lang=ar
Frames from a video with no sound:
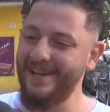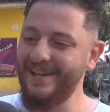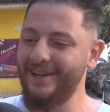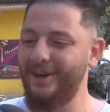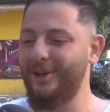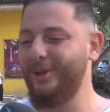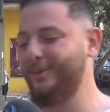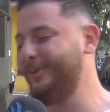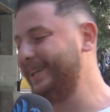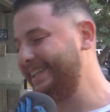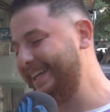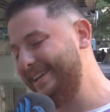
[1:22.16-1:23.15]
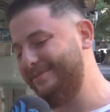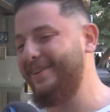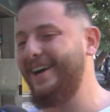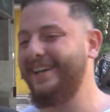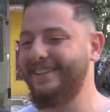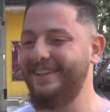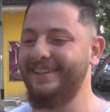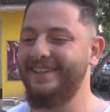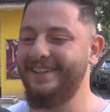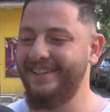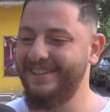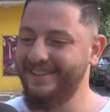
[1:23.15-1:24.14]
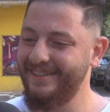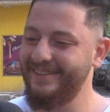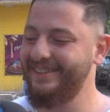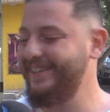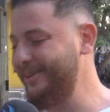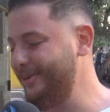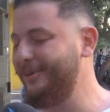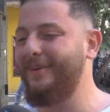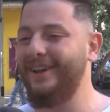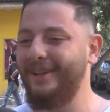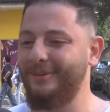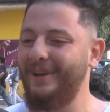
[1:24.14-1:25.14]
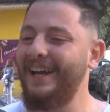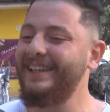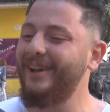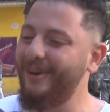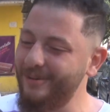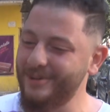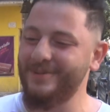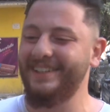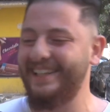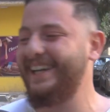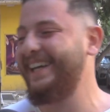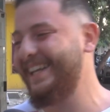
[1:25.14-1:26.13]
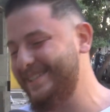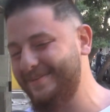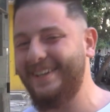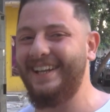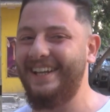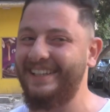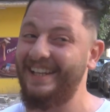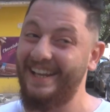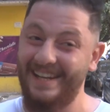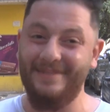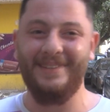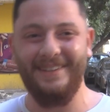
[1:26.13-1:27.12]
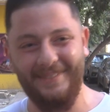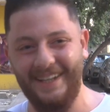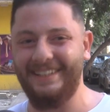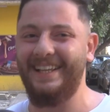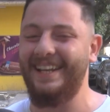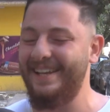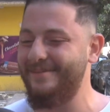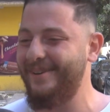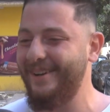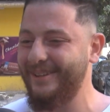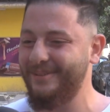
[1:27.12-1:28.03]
حاجه على طول اتقلب في حاجه تانية يعني تاني يوم على طول حتى لو مش محتاجها لازم انا اتقلبت يبقى اتقلب على